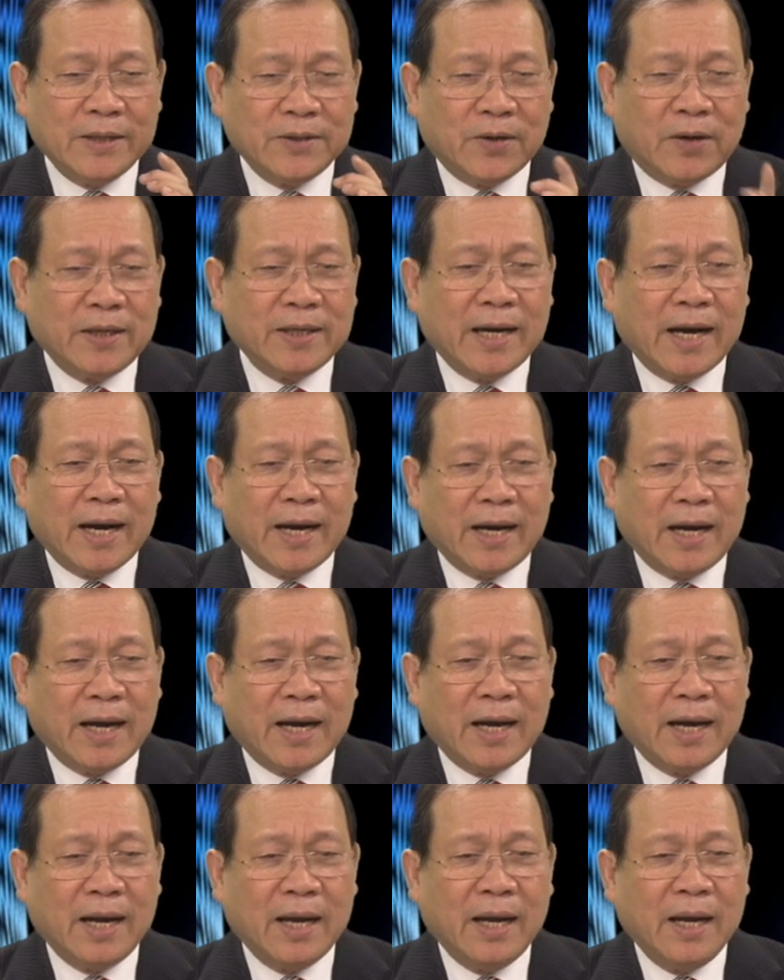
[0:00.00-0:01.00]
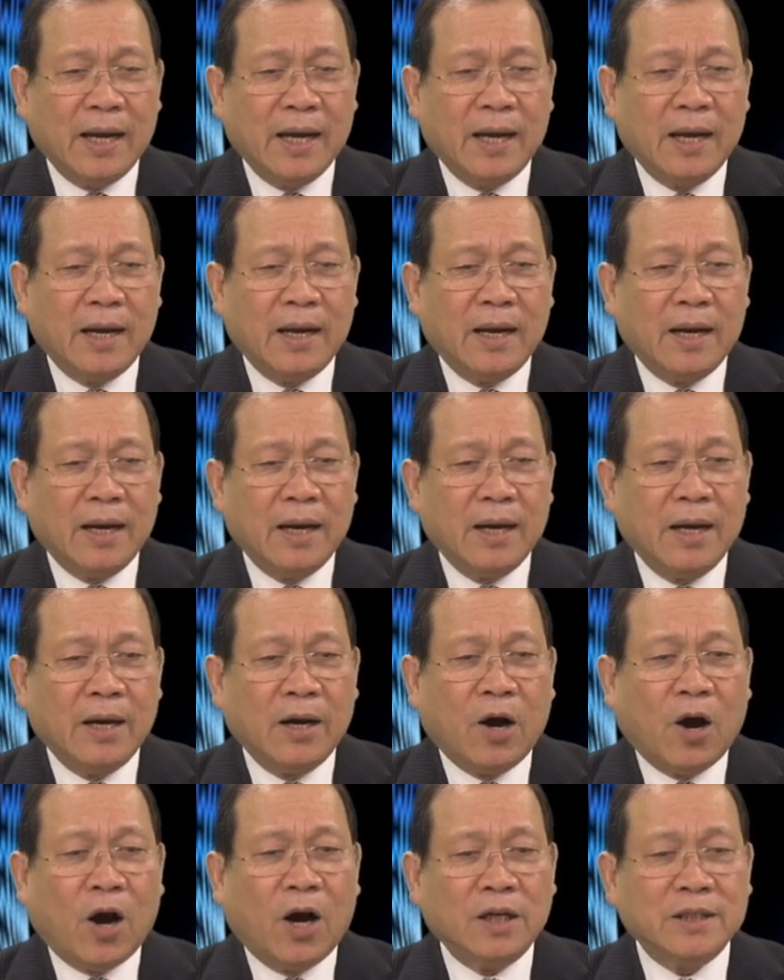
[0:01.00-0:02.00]
rõ ràng là
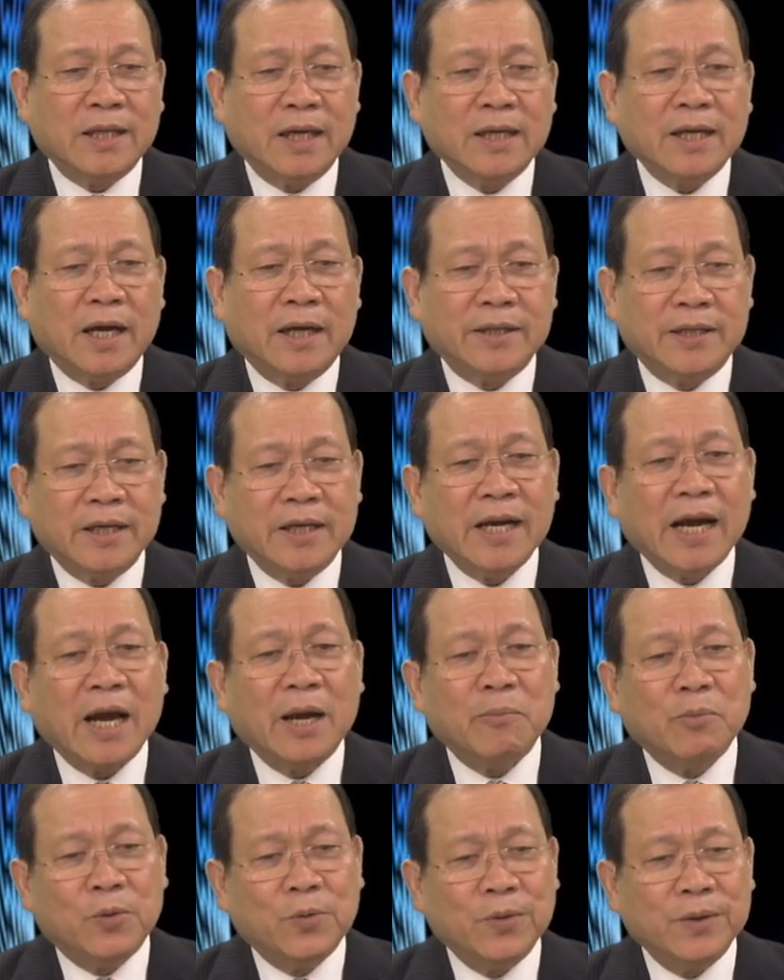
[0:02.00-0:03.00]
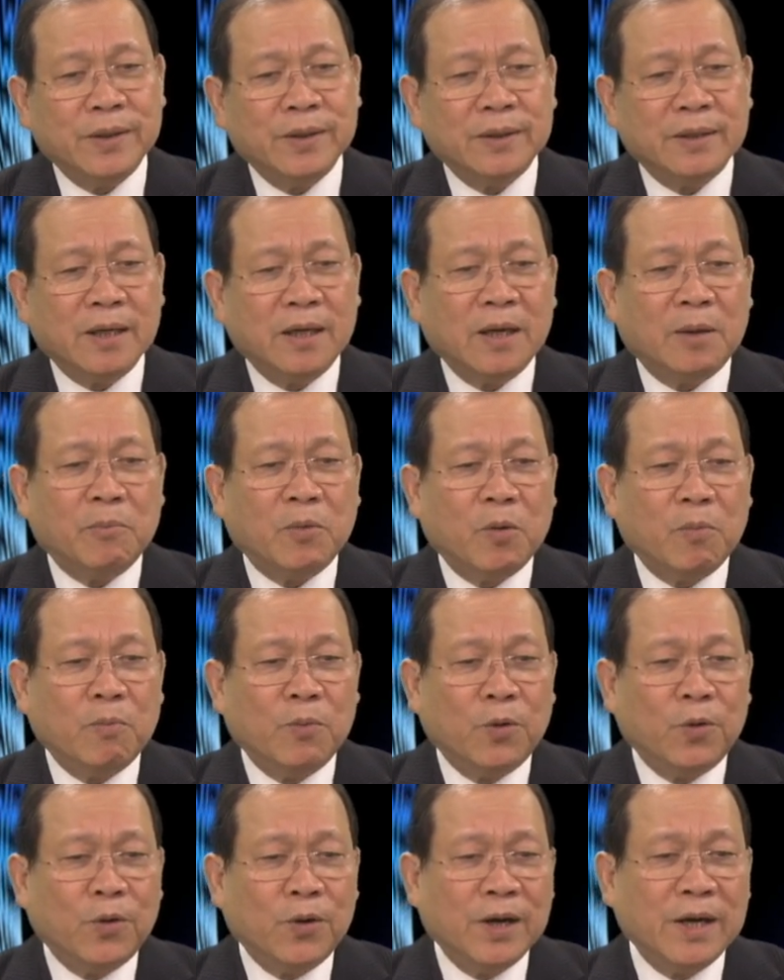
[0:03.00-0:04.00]
họ sẽ cần chích hai mũi tức là một
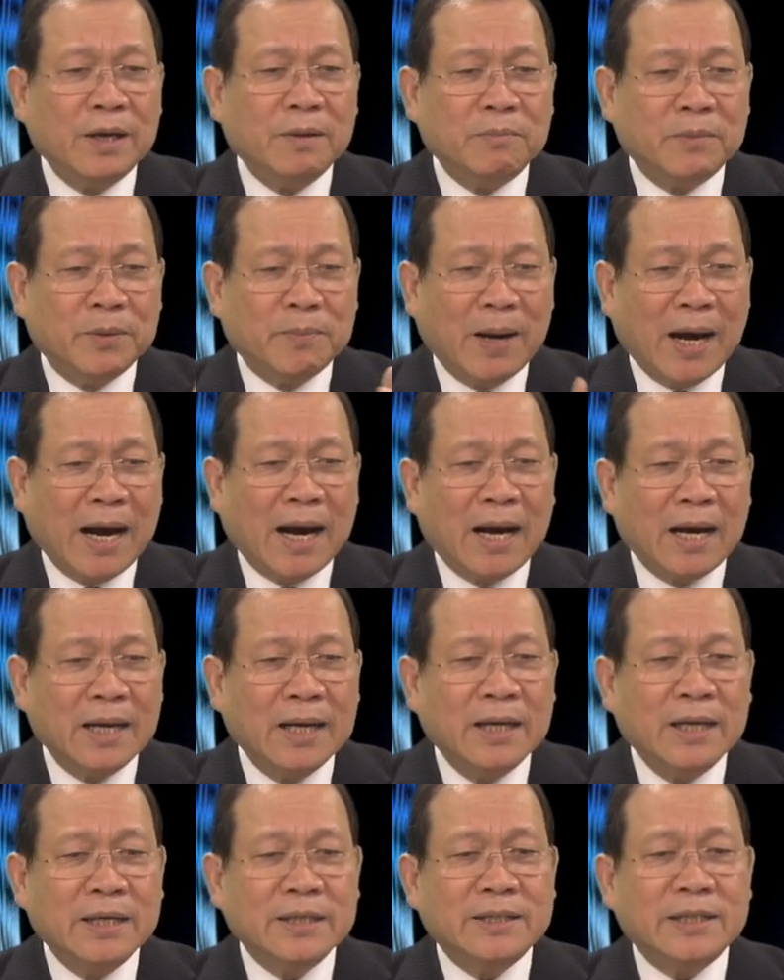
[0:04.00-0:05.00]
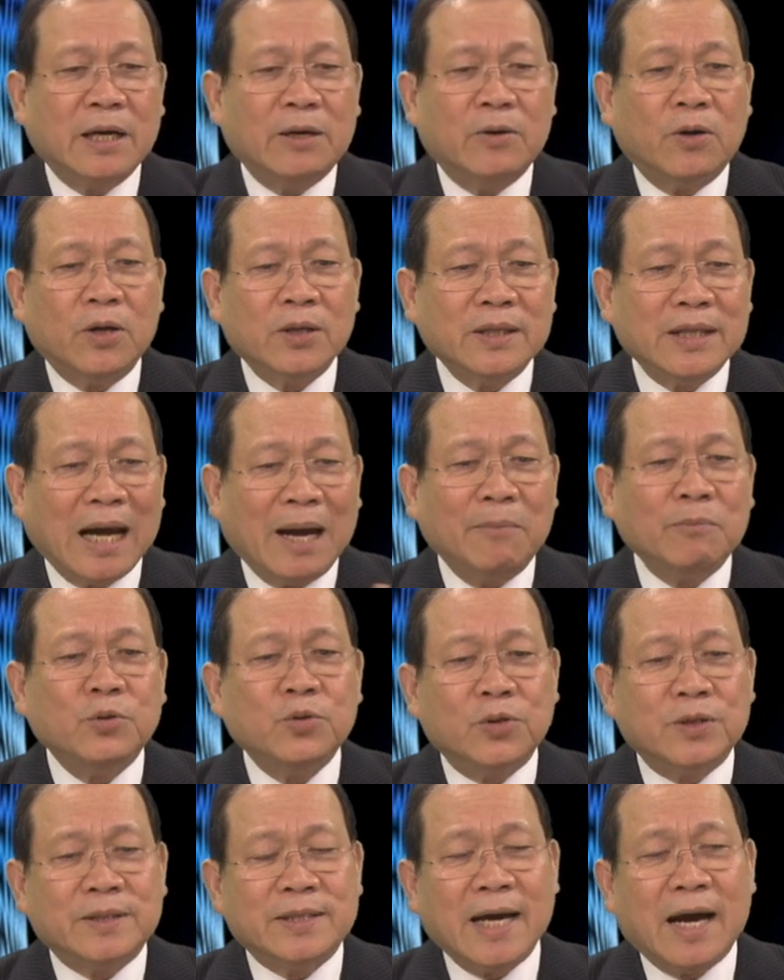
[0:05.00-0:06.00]
mũi 13 sau đó 8
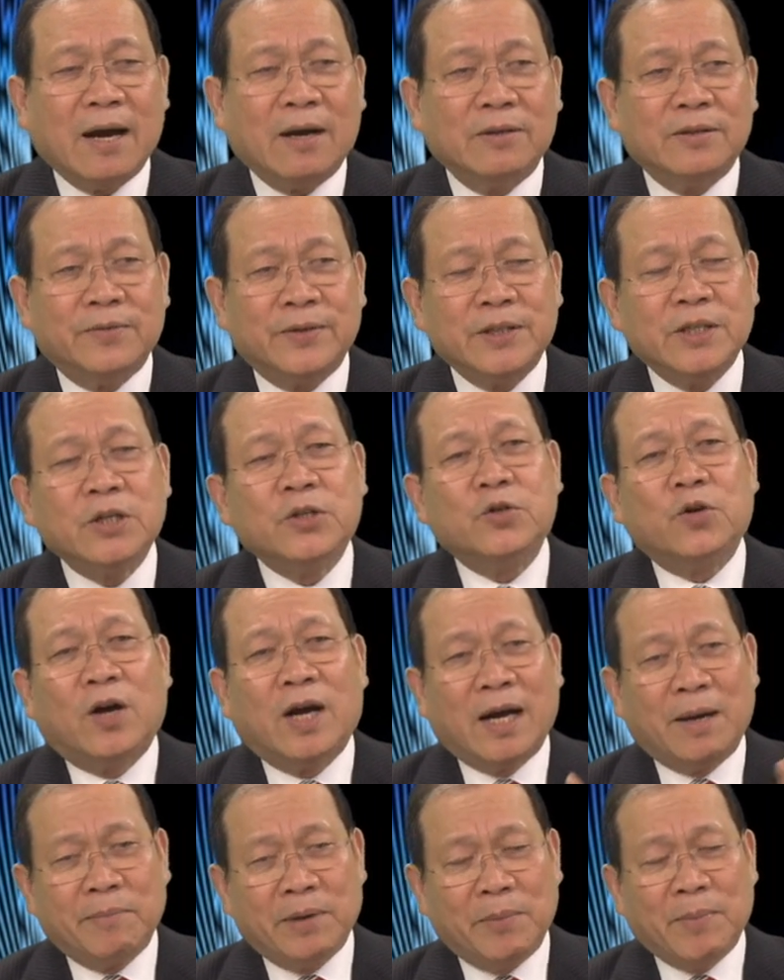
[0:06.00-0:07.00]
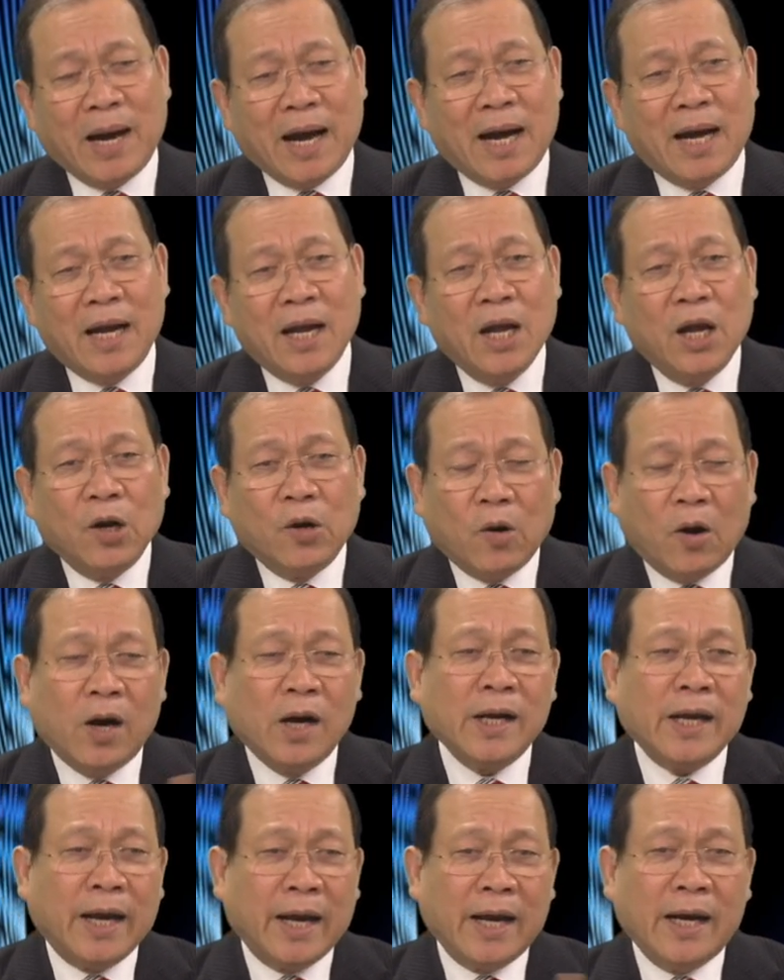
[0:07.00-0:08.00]
tuần sau thì phải chích cho 23
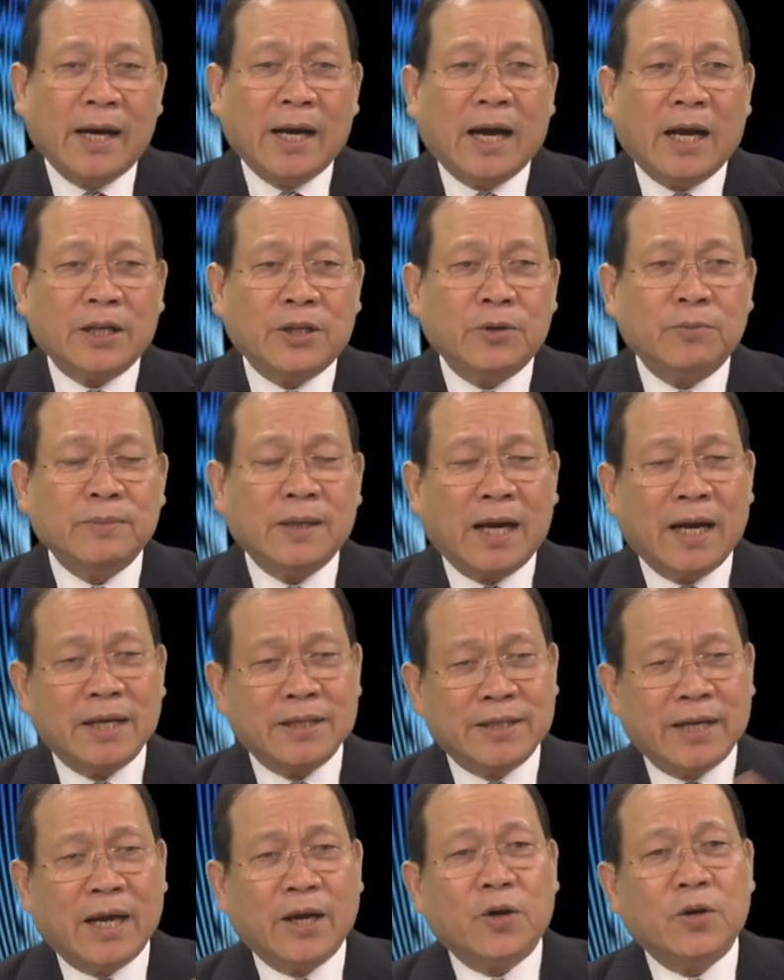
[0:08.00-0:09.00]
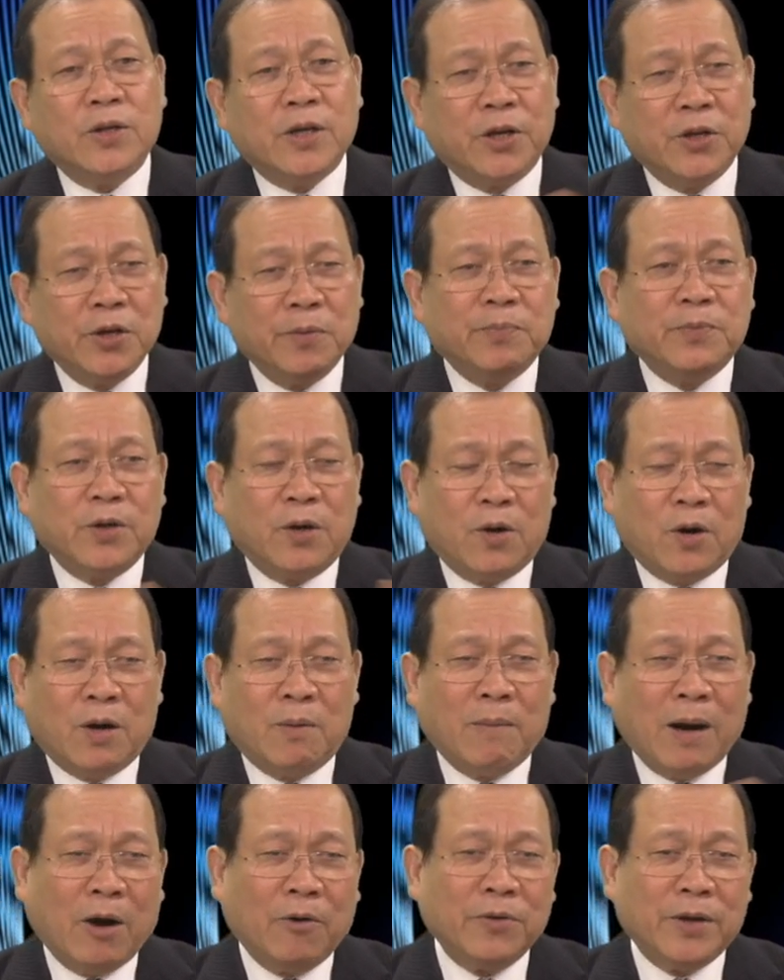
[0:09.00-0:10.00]
có nghĩa là chúng ta sẽ có thể giúp cho họ
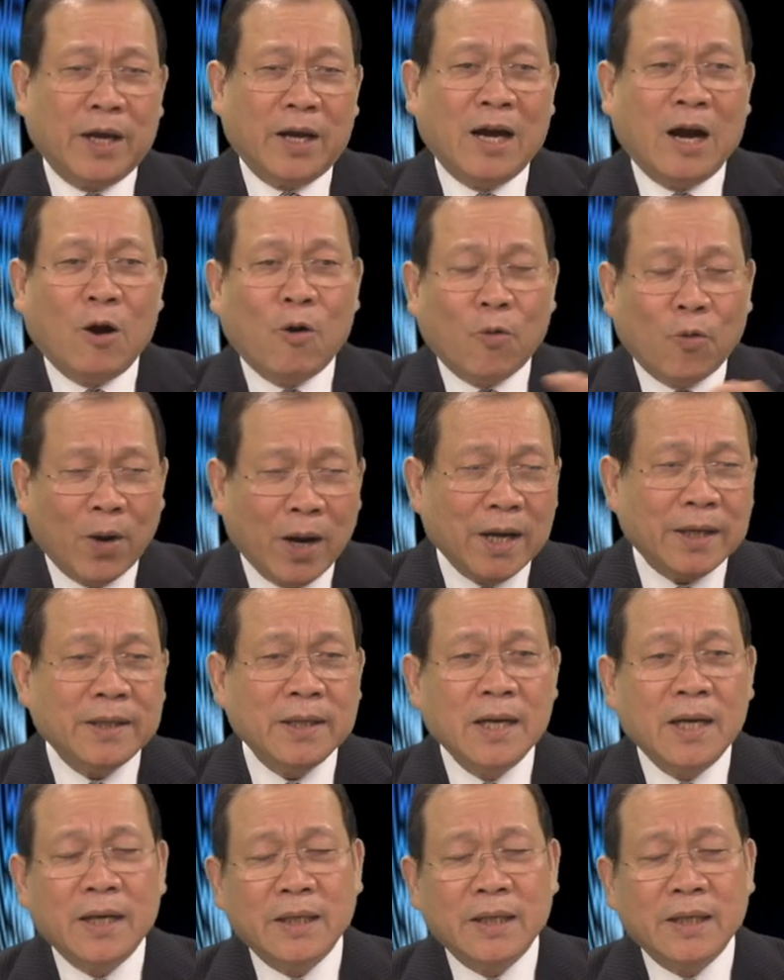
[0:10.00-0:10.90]
bảo vệ hầu hết